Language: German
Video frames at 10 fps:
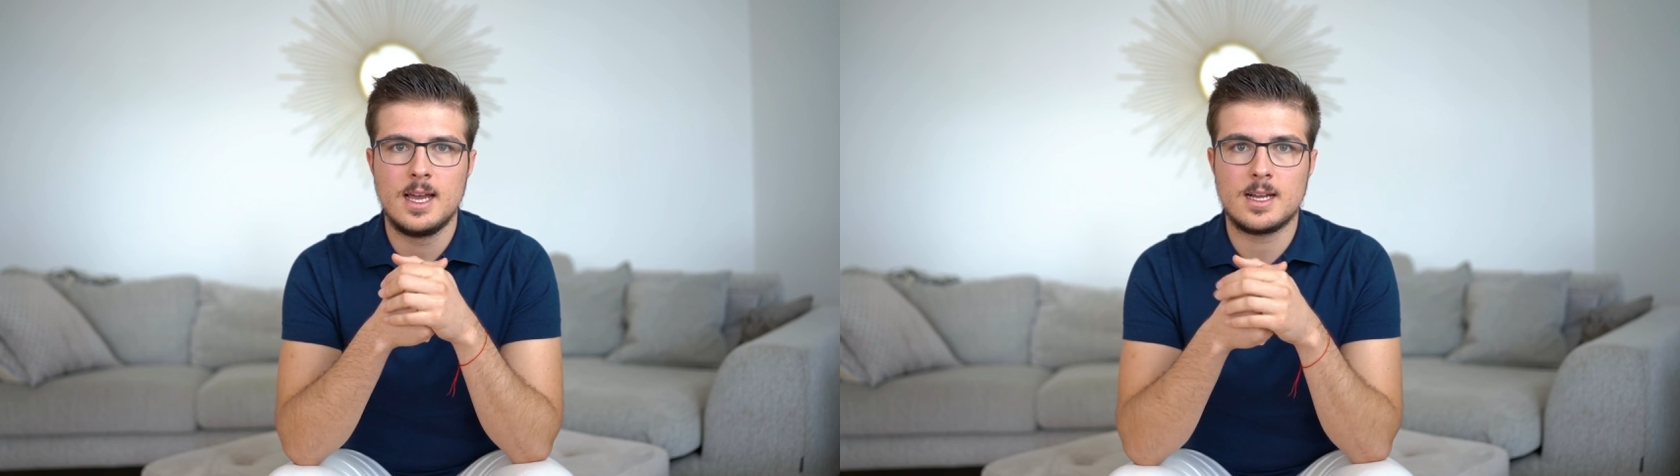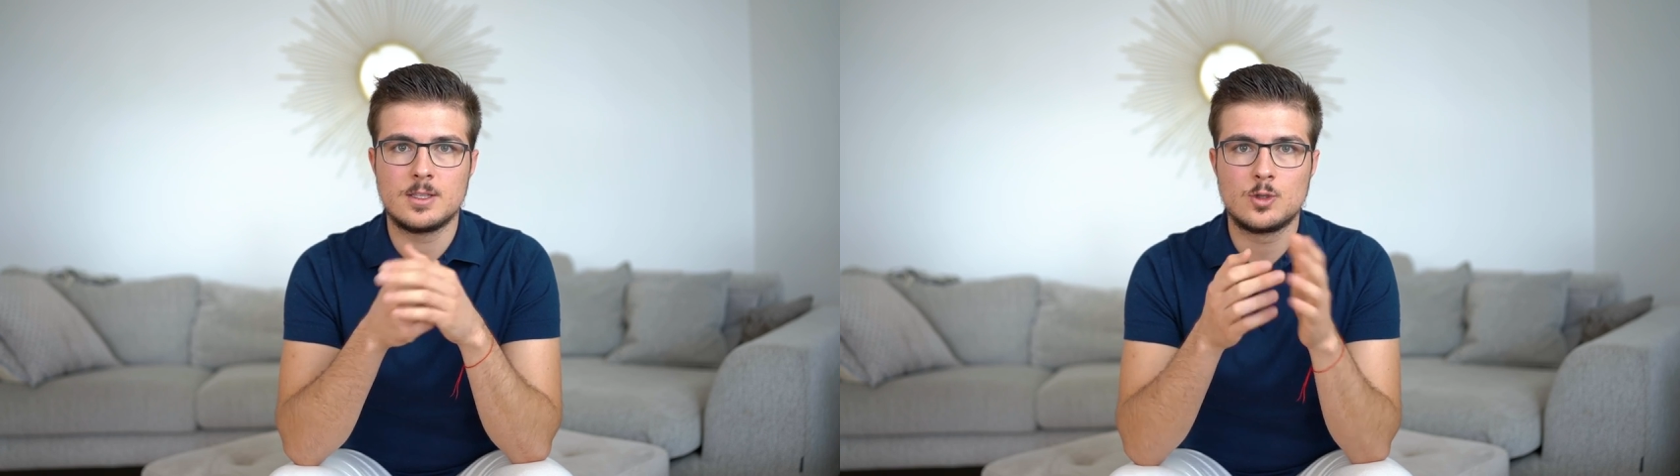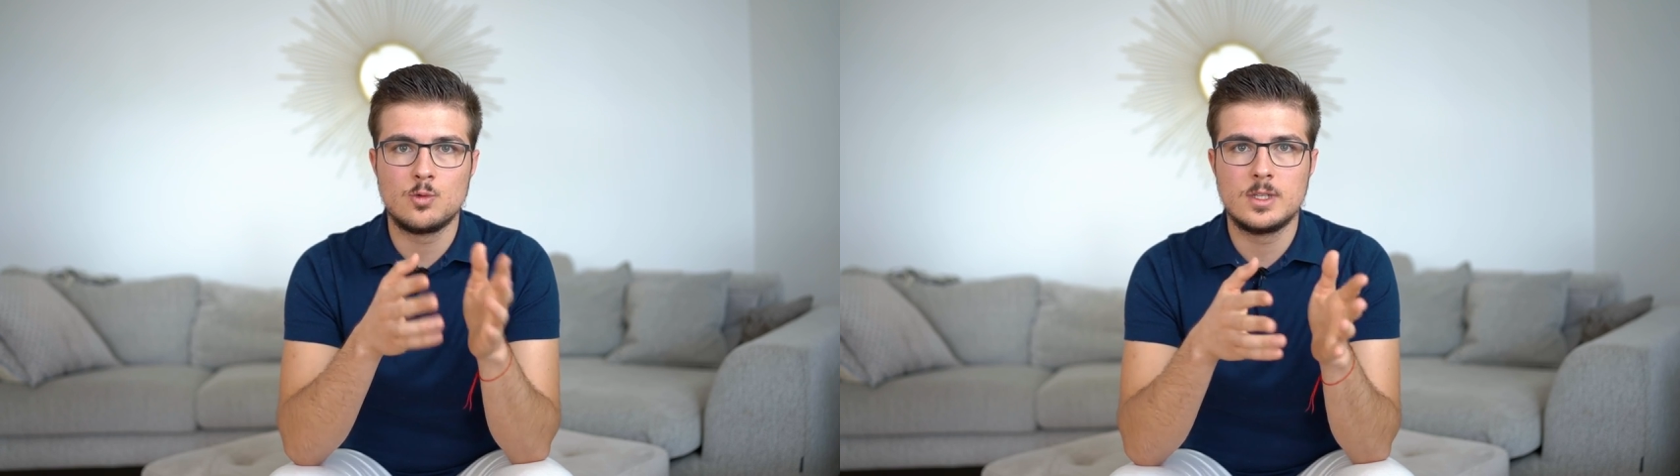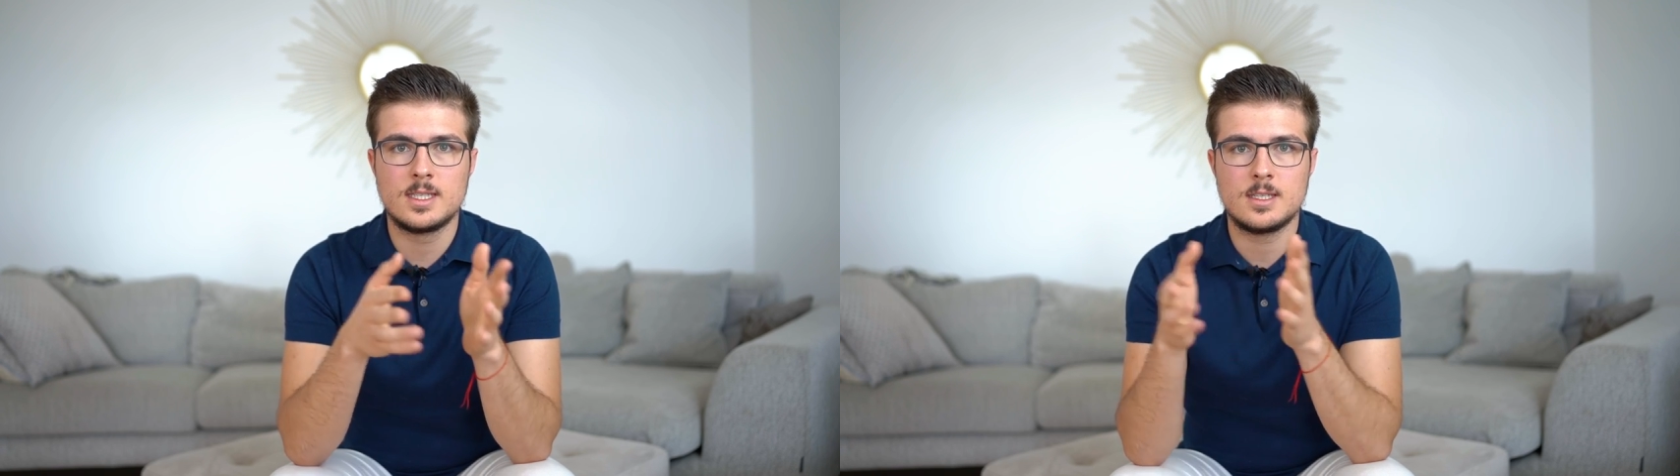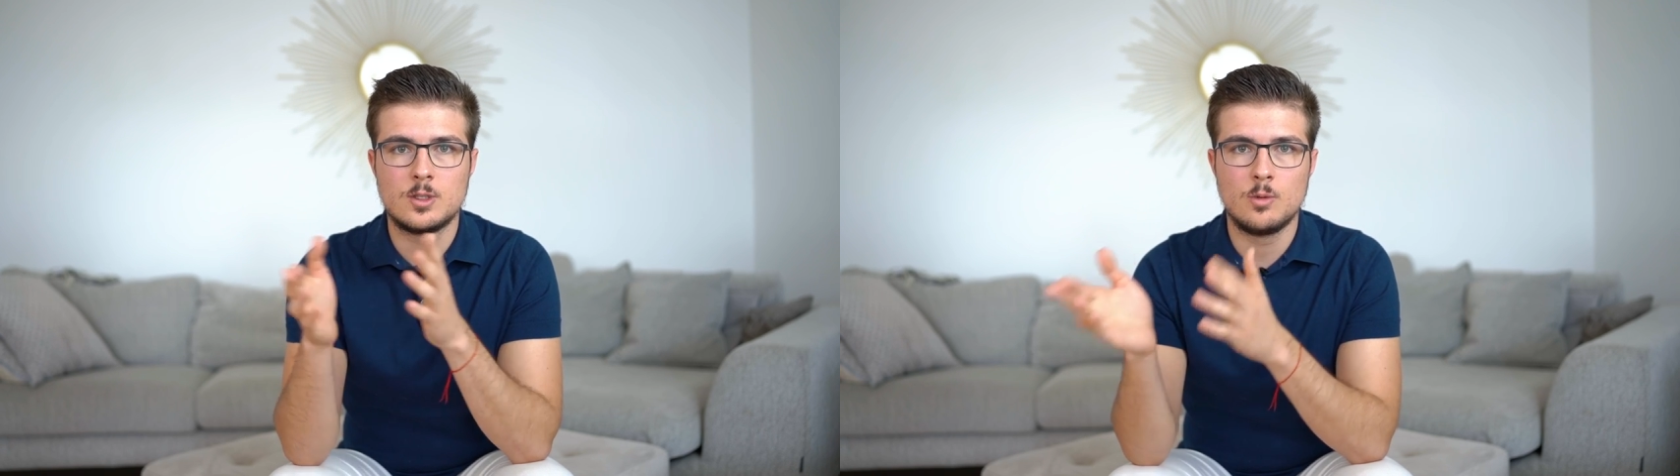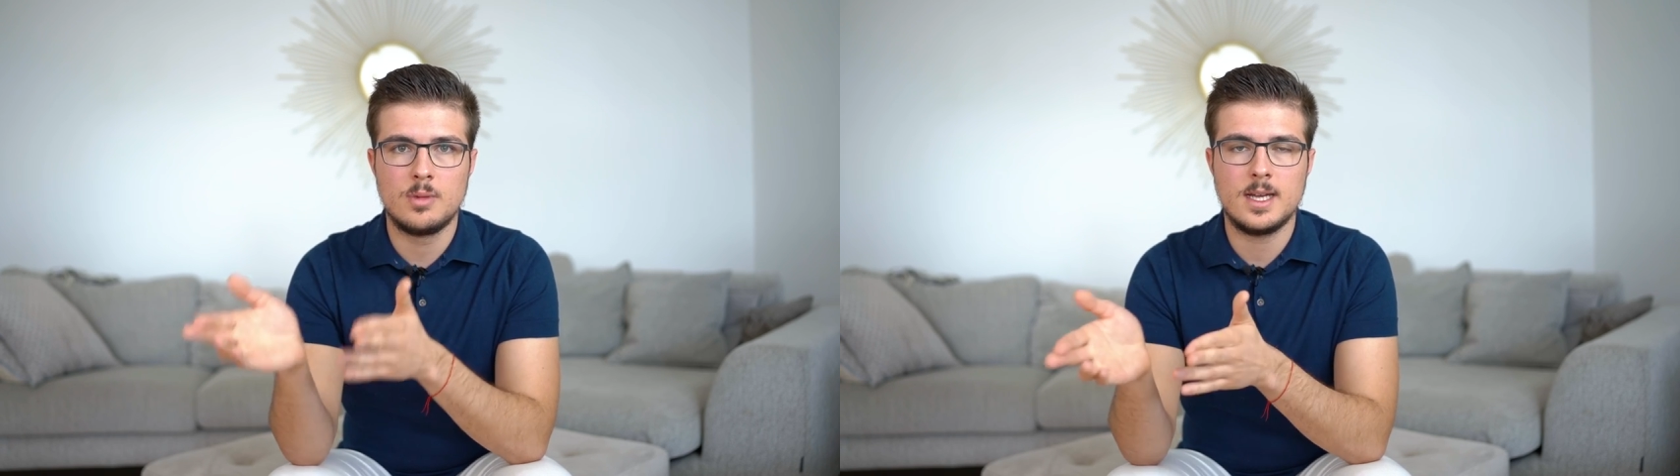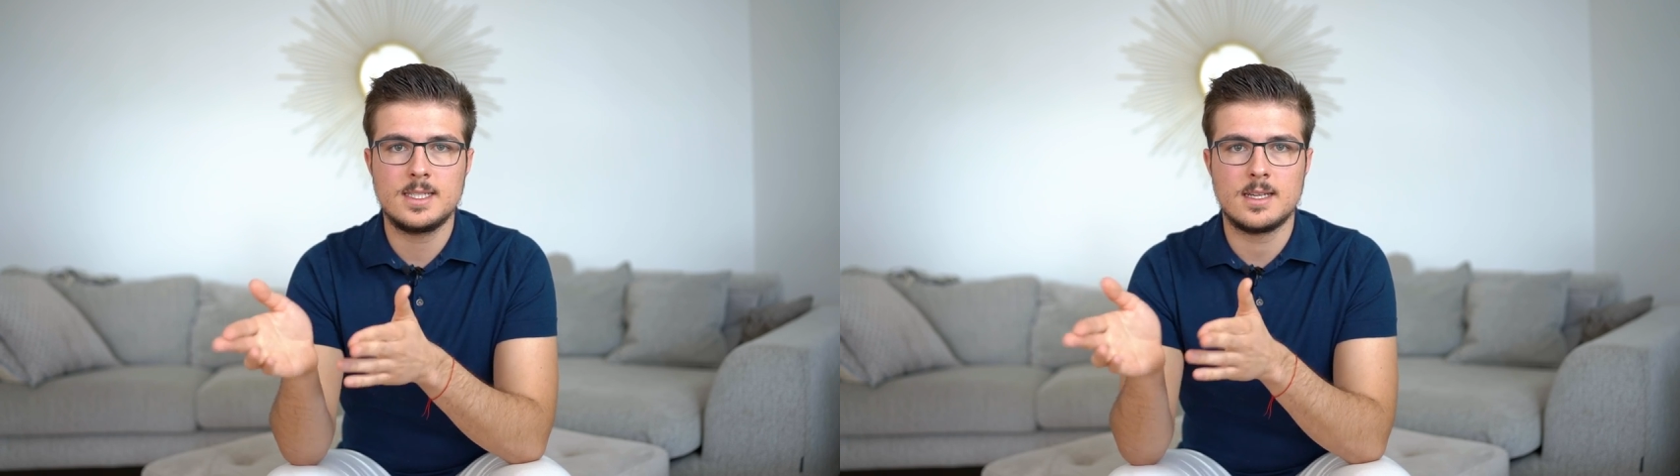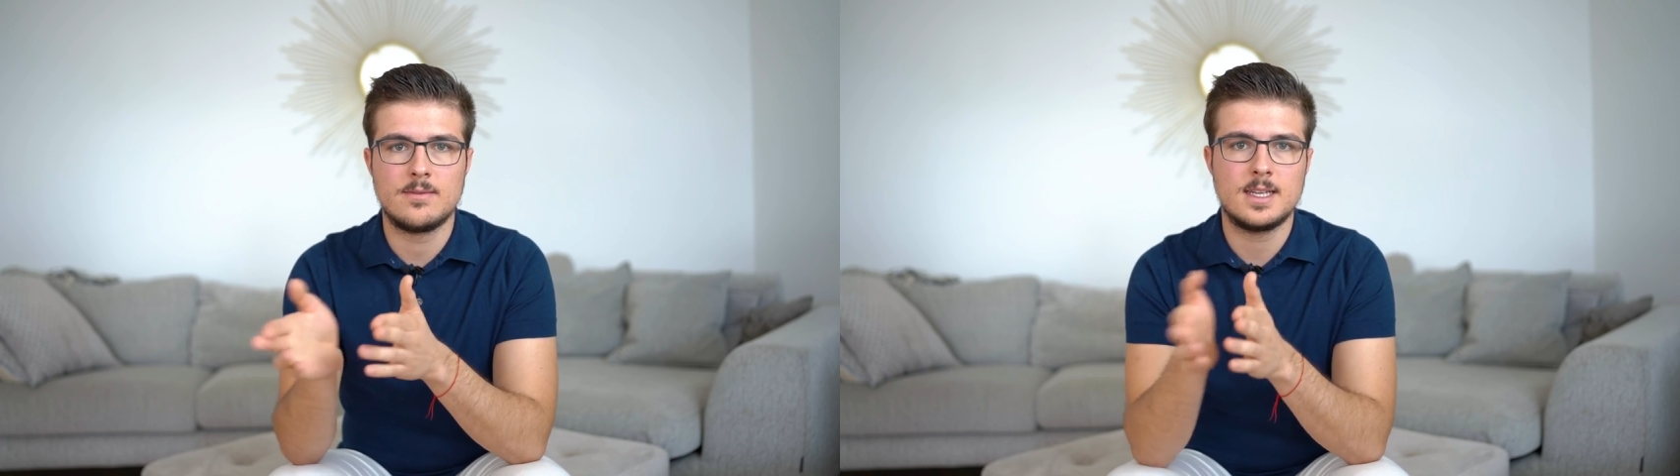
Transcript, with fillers: kannst du das jetzt so berechnen.